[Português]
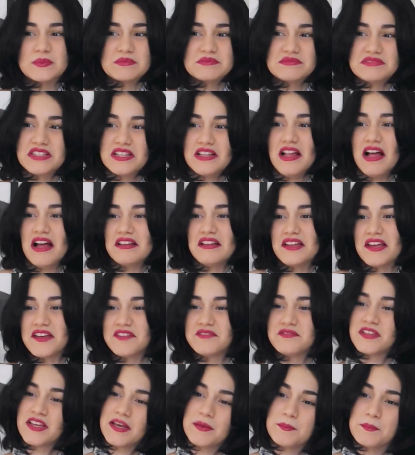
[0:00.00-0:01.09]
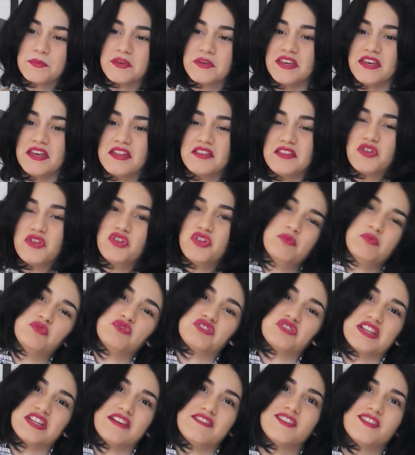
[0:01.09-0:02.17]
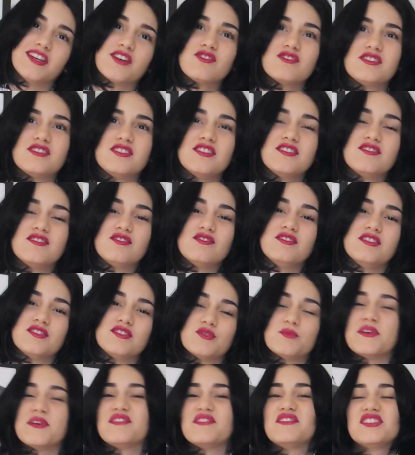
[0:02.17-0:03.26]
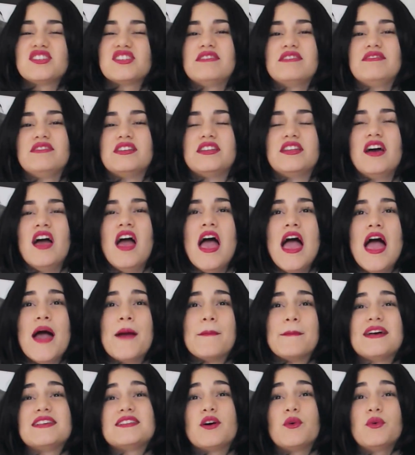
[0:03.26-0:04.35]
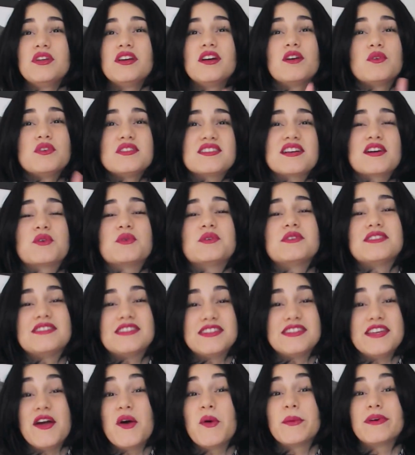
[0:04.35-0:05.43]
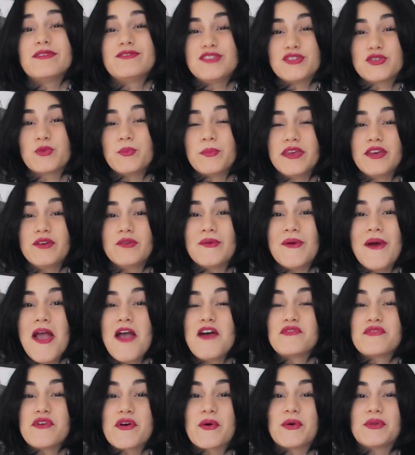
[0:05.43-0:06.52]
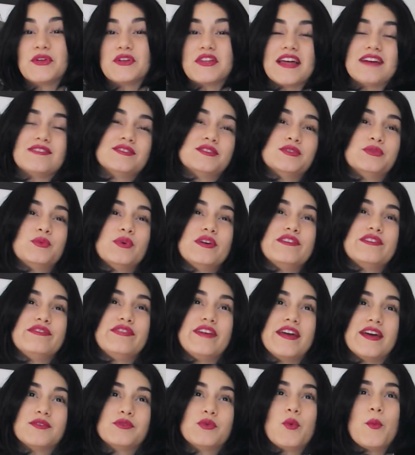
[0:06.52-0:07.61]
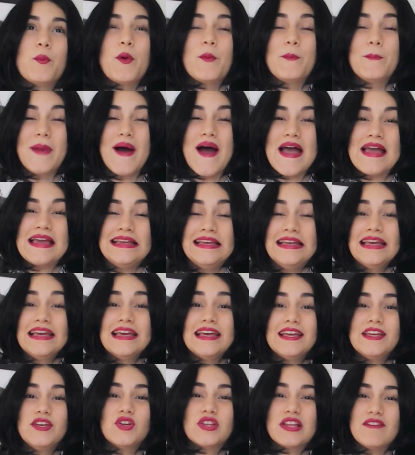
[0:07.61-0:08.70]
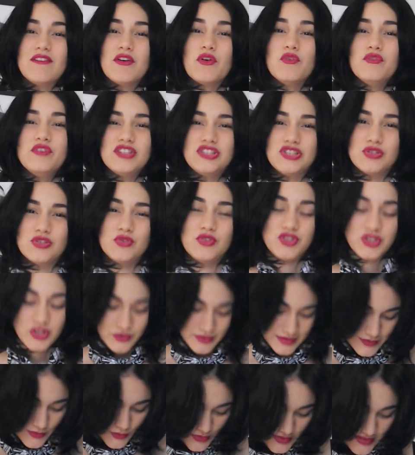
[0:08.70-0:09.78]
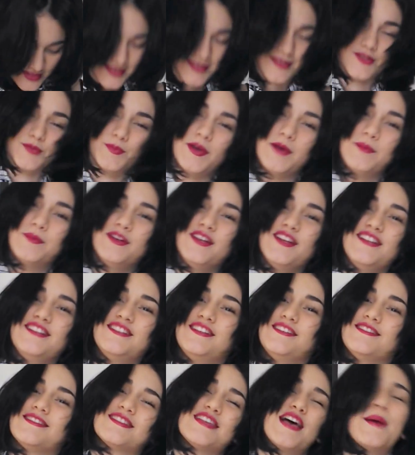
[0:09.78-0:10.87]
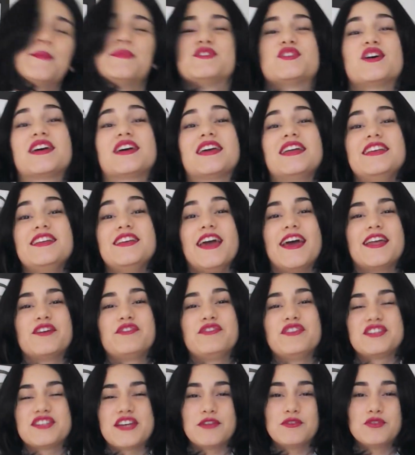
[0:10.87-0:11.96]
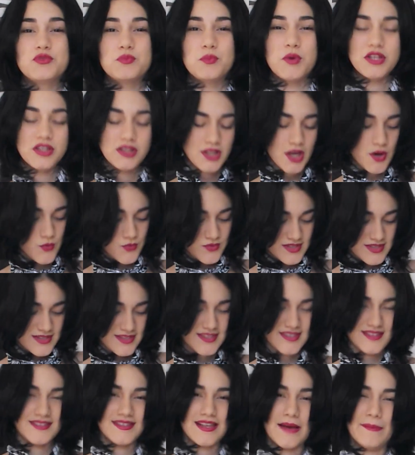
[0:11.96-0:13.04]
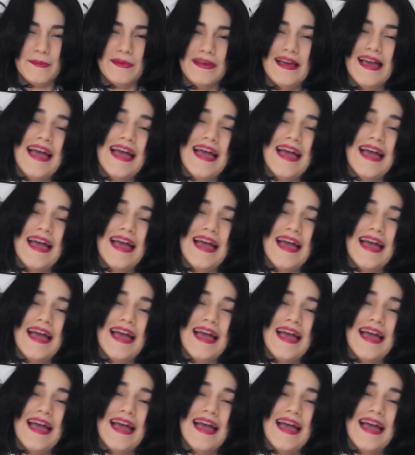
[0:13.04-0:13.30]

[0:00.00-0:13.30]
sei lá, né? Porque todo mundo já deve ter acontecido isso uma vez na vida. Mas a única coisa que aconteceu uma vez comigo foi quando eu tava num evento com meu pai e eu tava com um vestidinho azul, assim, super bonitinho, sabe? Só que ele era fechado de botões, assim, sabe?